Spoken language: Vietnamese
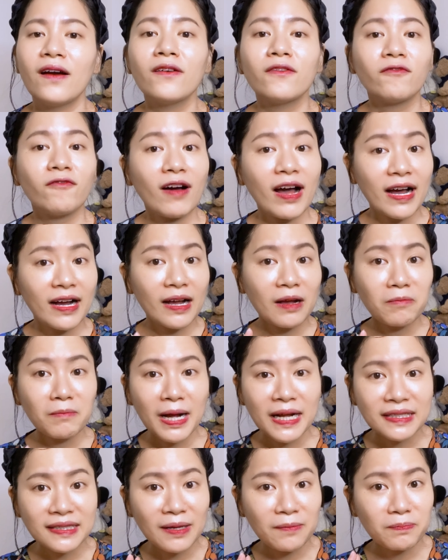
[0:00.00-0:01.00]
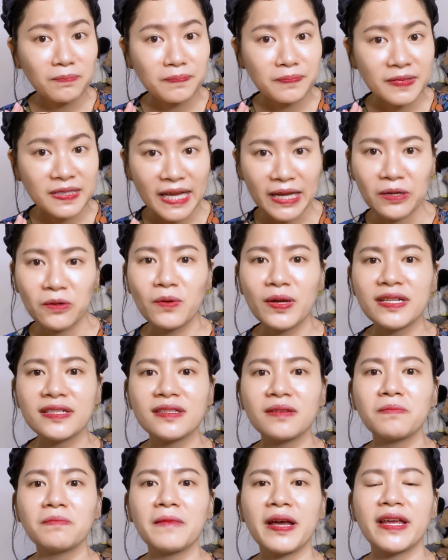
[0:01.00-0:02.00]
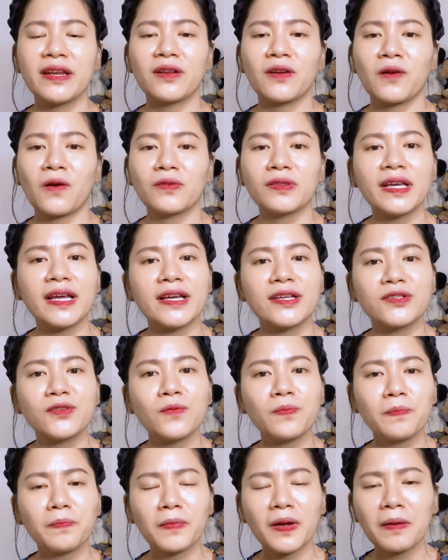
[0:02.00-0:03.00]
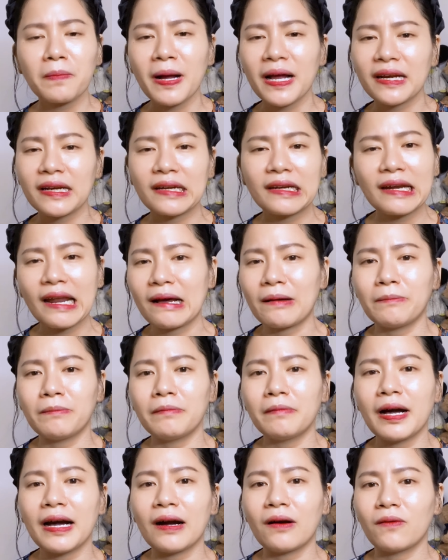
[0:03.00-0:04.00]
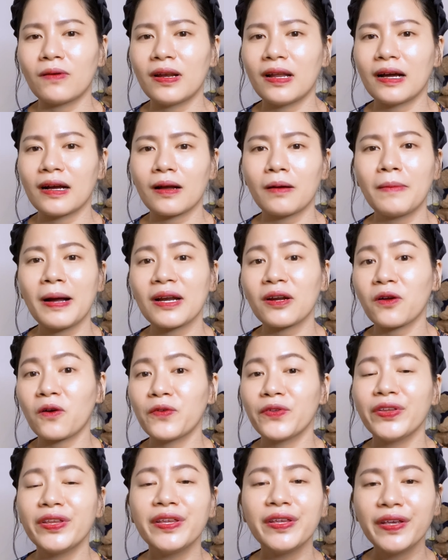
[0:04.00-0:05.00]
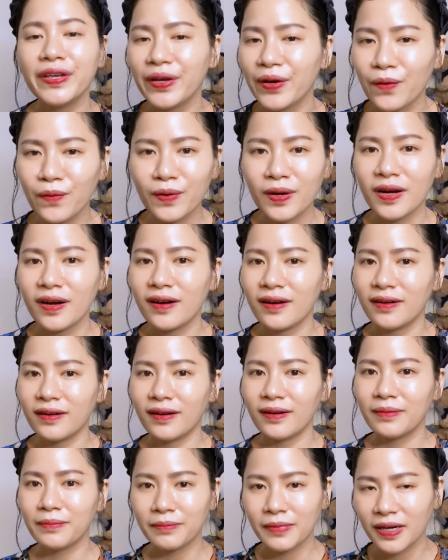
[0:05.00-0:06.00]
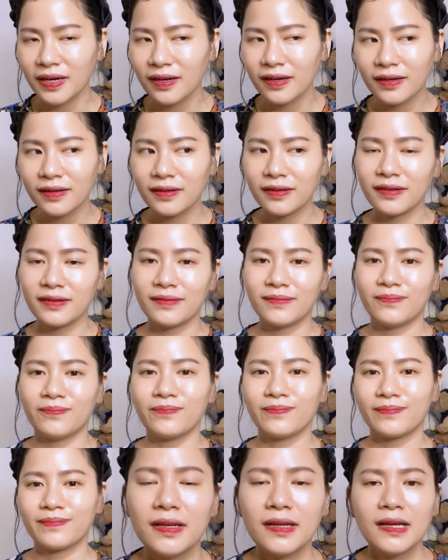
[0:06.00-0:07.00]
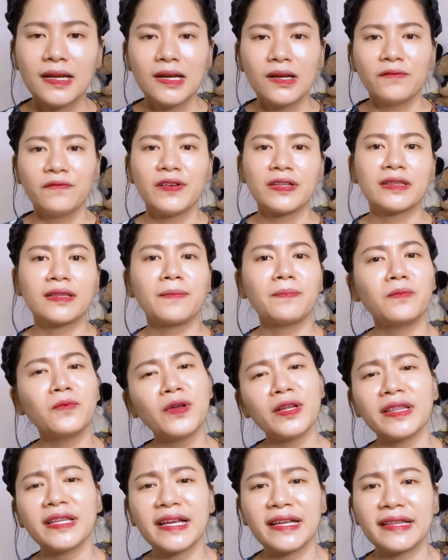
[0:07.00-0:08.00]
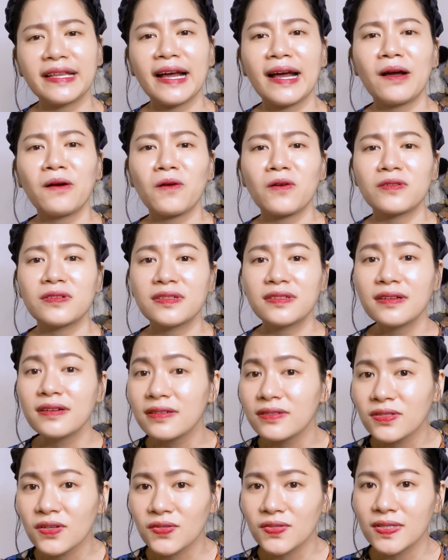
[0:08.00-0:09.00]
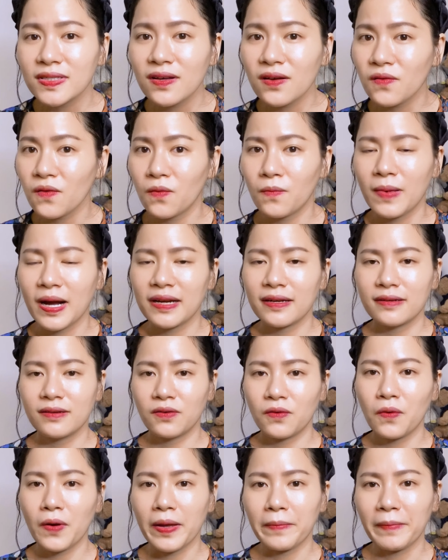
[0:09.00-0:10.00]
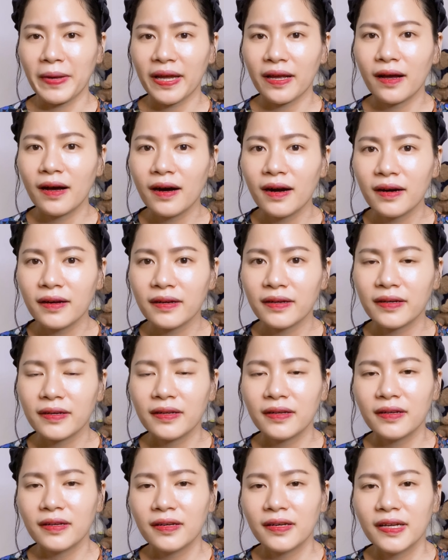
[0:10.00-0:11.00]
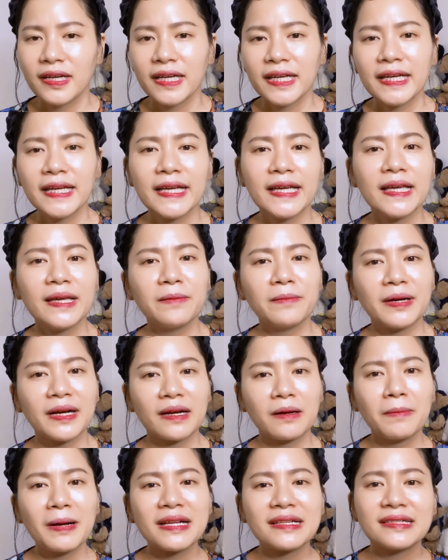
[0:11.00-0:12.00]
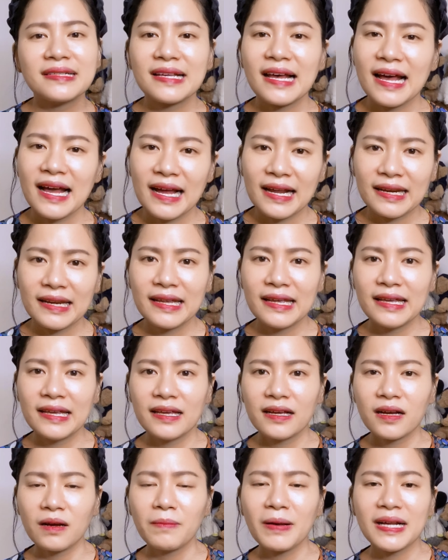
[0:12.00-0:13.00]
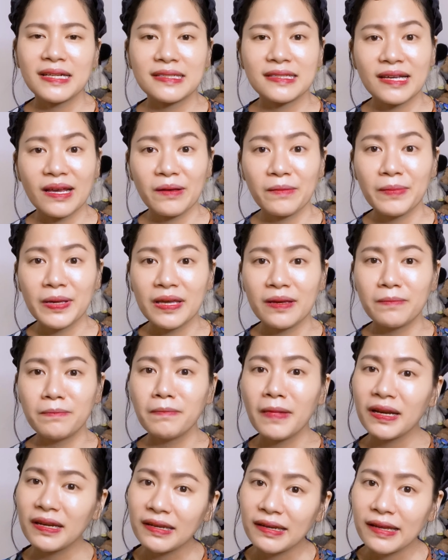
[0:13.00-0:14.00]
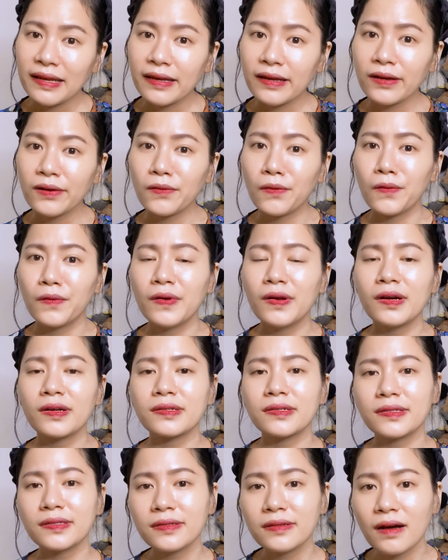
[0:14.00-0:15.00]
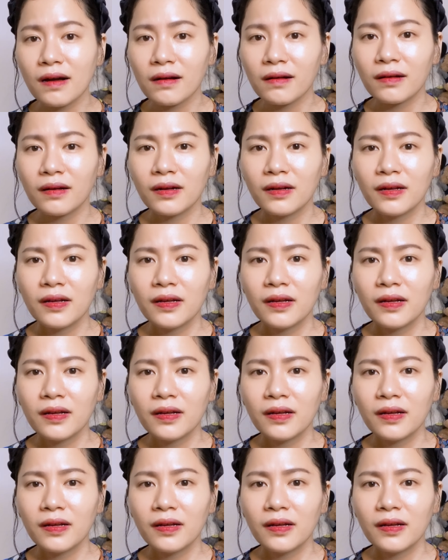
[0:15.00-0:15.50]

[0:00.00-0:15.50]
Và các bài tập rèn luyện sức bền có thể giúp các bạn đảm bảo là các bạn có nhiều cơ hơn mỡ. Việc tập luyện thể thao còn giữ cho xương của bạn được khỏe mạnh hơn. Khi mà các bạn già đi, các bạn sẽ bị mất đi khối lượng xương.